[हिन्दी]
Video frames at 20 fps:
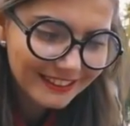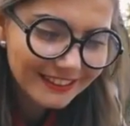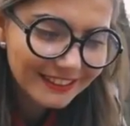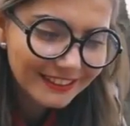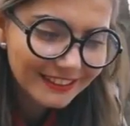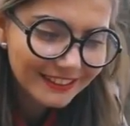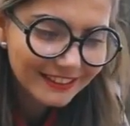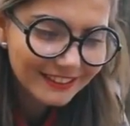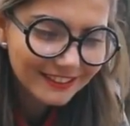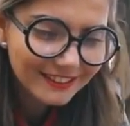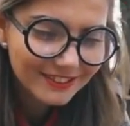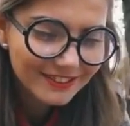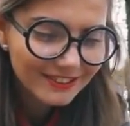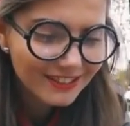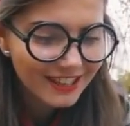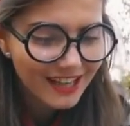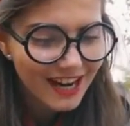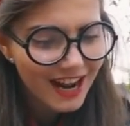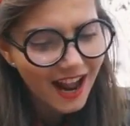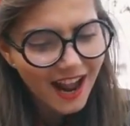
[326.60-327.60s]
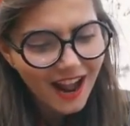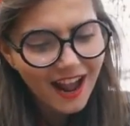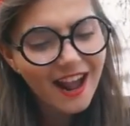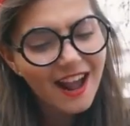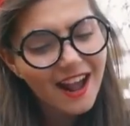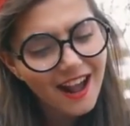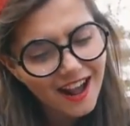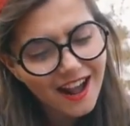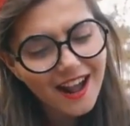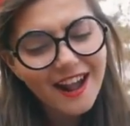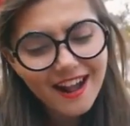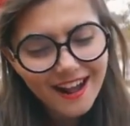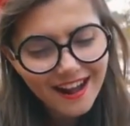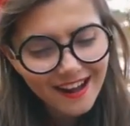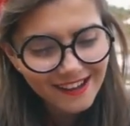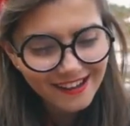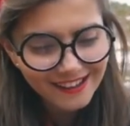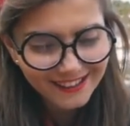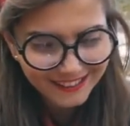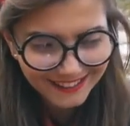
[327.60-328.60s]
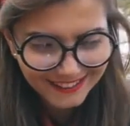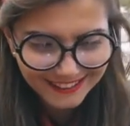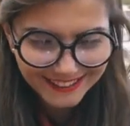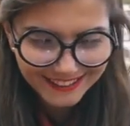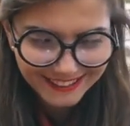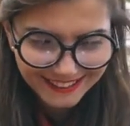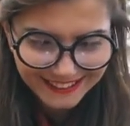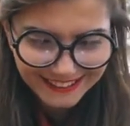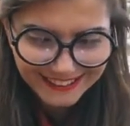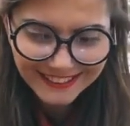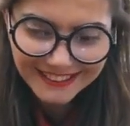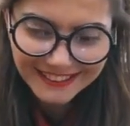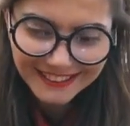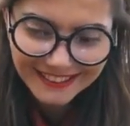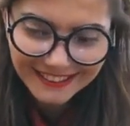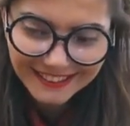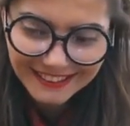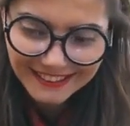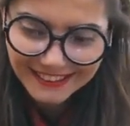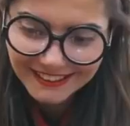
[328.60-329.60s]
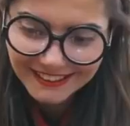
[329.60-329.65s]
उतना ही पसंद करते हैं जितना कि शुरुआत में करते थे